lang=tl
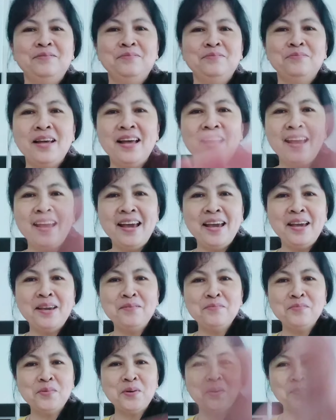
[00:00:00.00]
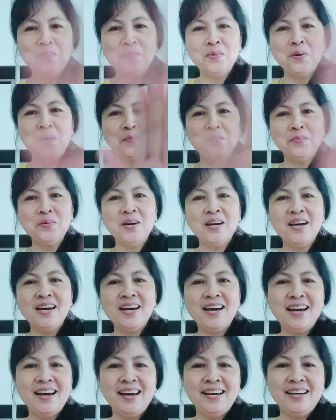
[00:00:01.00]
Bye. Mwah, mwah,
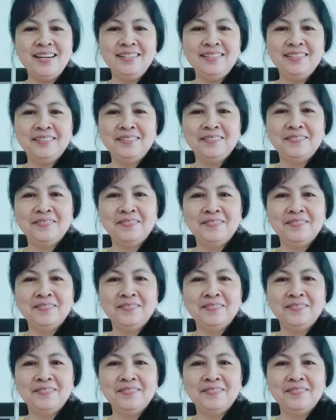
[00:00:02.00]
mwah.